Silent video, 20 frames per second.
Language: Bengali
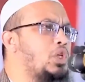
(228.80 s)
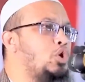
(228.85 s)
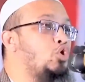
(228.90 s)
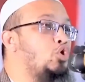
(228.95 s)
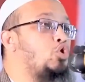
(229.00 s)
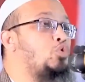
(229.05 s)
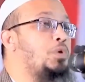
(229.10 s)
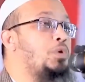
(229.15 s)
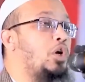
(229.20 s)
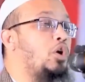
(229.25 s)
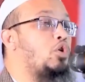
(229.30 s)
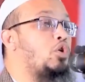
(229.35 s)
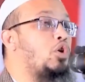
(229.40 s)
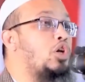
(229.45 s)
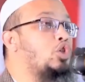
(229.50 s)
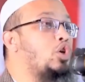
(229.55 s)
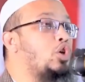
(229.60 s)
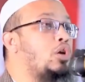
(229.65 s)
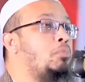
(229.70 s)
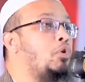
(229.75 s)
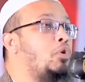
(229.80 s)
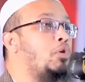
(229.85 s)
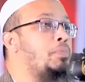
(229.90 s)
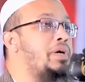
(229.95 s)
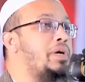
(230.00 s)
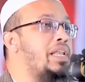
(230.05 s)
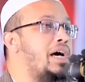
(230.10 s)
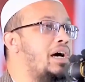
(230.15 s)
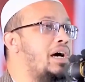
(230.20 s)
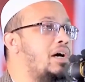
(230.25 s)
ইউসবিহুর রজল
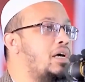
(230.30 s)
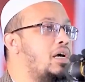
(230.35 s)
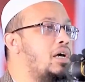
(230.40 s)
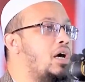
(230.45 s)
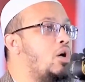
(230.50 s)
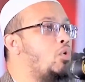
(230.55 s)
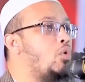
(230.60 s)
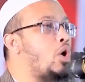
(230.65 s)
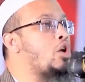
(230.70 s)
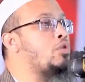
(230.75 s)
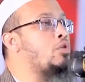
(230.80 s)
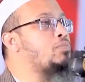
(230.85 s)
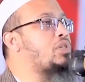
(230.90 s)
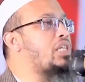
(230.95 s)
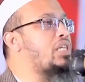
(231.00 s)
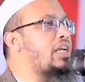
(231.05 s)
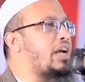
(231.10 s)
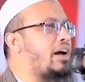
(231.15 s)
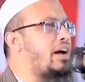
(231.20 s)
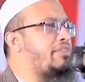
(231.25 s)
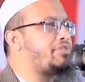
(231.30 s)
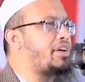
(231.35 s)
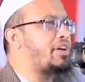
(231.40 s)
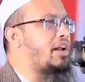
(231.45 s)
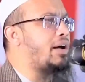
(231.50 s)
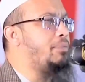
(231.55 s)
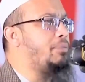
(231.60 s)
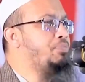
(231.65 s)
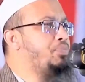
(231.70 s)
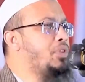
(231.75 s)
মুমিনা ওয়ায়ুমসি
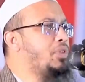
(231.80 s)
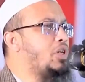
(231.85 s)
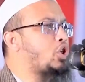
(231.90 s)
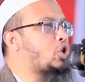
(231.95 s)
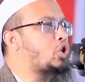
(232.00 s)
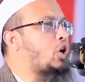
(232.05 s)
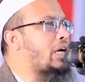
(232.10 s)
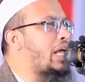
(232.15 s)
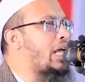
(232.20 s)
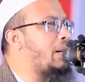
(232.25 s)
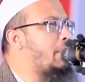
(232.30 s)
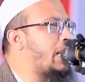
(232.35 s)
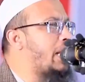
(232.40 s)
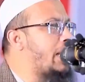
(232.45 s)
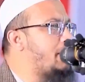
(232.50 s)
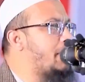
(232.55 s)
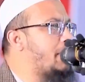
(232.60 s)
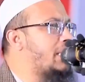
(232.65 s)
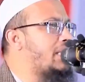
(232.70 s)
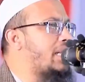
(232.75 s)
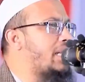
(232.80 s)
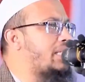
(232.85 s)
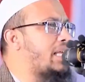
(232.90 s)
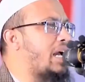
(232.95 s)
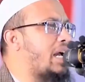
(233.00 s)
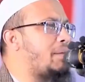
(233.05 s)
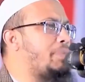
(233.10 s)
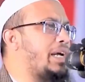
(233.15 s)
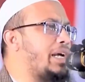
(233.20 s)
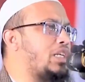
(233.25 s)
কাফেরা সকালবেলা ইমানদার
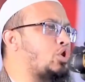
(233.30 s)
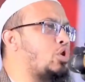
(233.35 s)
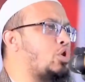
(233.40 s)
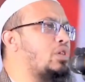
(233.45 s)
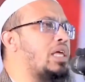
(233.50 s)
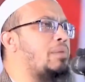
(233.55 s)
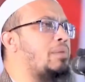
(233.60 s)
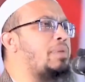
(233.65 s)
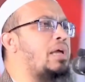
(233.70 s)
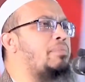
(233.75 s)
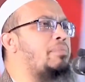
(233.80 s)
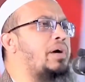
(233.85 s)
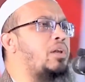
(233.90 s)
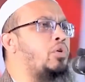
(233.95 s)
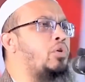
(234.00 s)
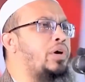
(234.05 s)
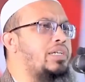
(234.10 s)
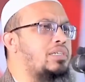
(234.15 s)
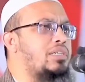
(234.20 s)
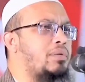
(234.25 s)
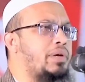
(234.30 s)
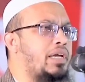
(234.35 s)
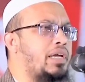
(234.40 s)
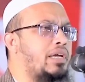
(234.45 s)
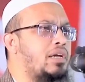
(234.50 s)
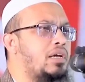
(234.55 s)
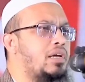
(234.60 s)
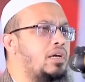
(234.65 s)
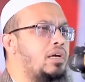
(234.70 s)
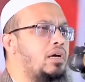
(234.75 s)
থাকবে সন্ধ্যায় বেঈমান হয়ে যাবে
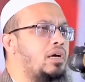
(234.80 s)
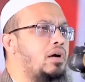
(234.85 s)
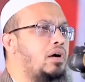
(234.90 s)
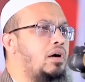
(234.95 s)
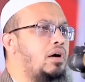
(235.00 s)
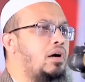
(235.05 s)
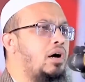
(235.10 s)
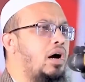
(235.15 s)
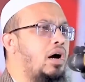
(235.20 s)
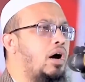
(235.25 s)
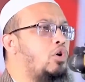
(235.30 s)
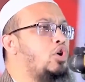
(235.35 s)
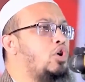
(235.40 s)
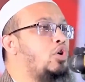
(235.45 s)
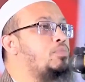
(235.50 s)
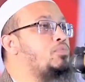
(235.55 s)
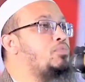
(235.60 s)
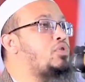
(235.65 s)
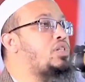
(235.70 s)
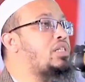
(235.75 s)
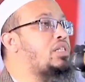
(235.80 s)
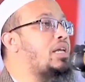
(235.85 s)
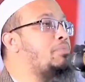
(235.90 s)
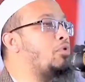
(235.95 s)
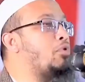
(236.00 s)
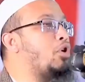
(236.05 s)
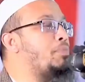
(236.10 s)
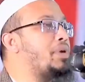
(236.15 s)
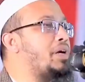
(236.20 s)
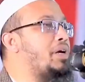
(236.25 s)
অয়ুমসি
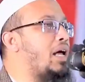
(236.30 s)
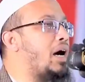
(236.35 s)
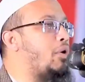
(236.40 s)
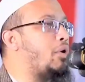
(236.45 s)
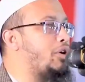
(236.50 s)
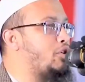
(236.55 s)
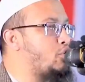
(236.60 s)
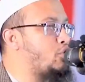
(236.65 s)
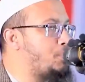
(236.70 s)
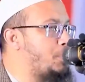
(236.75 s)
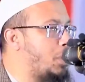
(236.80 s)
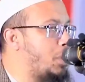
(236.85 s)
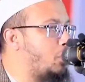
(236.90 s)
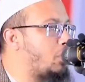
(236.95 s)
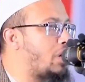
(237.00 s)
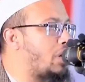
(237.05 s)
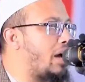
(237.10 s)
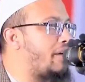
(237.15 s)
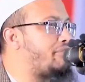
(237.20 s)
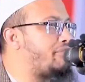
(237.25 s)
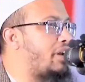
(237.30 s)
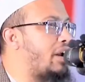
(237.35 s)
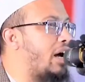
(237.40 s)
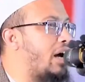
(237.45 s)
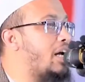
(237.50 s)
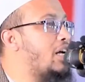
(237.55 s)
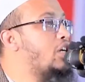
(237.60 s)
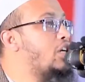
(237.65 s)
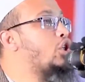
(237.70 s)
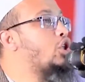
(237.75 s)
মুমিনা ওয়ায়ুসবিহু কাফেরা
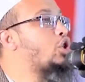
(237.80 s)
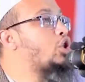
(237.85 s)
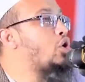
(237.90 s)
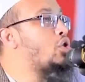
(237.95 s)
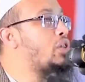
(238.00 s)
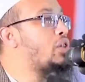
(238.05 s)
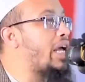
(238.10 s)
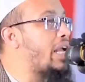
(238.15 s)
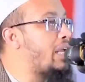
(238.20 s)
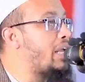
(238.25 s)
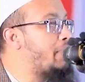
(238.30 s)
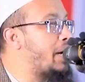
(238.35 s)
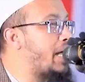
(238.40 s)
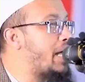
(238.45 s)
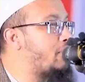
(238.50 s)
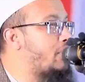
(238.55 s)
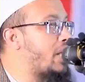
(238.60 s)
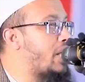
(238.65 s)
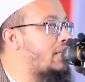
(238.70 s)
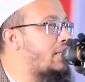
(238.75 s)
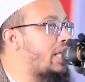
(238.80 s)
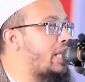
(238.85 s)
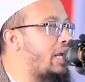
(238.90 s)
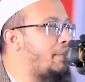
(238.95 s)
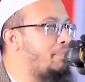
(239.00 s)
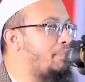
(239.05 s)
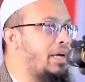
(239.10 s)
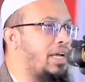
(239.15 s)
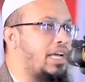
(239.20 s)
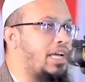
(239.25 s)
সন্ধ্যায় ইমানদার
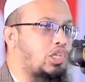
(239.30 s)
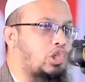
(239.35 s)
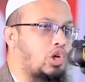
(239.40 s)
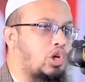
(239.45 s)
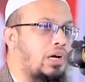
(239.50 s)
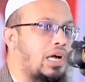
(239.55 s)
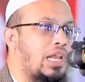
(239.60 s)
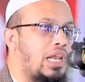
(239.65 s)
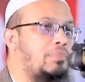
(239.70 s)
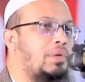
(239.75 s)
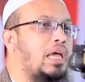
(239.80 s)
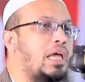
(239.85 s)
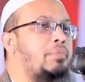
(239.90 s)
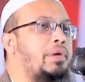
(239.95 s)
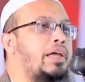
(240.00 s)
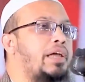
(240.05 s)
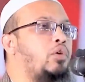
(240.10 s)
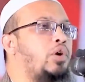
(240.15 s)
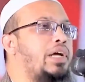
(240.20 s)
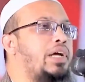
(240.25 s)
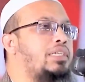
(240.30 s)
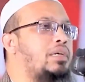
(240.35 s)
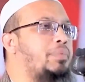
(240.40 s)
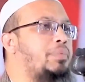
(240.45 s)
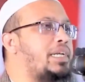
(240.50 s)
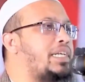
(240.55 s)
থাকবে সকালে বেঈমান হয়ে যাবে